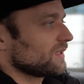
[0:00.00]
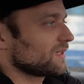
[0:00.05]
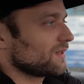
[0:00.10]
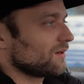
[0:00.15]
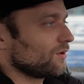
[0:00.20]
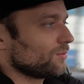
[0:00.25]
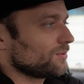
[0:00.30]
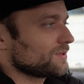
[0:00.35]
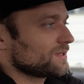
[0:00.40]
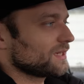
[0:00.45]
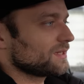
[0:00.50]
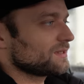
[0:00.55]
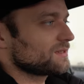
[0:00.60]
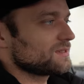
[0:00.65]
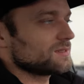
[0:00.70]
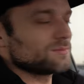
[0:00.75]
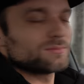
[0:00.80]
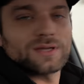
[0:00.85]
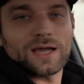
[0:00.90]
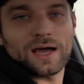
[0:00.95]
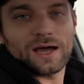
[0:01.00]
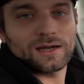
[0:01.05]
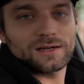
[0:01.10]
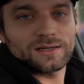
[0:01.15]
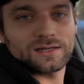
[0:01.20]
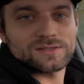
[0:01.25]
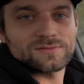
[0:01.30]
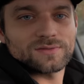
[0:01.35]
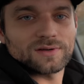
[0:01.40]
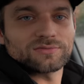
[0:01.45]
ich glaube, sechs, sieben
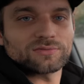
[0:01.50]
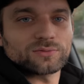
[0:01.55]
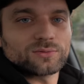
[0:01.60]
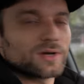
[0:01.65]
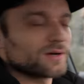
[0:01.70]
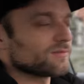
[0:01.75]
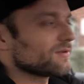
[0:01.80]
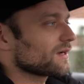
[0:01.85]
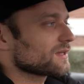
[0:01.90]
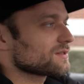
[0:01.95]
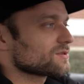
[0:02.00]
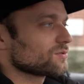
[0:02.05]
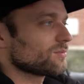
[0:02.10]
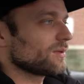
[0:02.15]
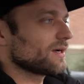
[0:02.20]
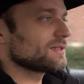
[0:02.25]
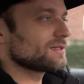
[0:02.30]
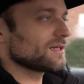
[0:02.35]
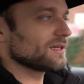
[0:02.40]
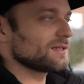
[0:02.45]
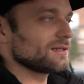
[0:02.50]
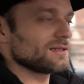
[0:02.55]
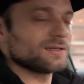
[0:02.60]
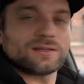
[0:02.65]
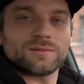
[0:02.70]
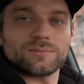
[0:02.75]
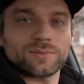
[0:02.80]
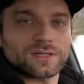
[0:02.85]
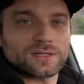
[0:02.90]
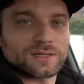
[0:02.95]
Jahre. Das war früher war das so mein Daily,
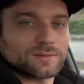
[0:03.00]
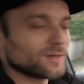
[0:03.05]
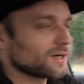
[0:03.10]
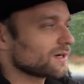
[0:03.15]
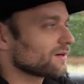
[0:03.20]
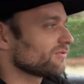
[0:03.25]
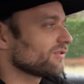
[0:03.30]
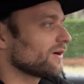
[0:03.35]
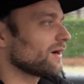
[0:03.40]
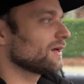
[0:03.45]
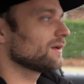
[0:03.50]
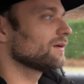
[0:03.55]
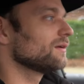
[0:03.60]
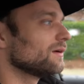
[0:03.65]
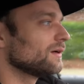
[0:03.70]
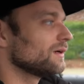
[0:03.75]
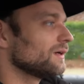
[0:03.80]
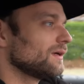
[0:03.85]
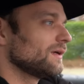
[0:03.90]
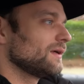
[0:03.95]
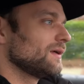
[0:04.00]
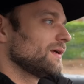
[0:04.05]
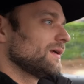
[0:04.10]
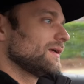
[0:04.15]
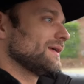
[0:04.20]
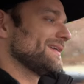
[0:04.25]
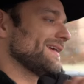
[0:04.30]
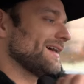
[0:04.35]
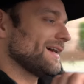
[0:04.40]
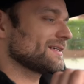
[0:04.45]
den bin ich immer gefahren.
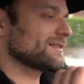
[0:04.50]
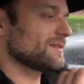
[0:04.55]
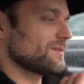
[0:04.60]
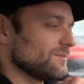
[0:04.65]
Der hat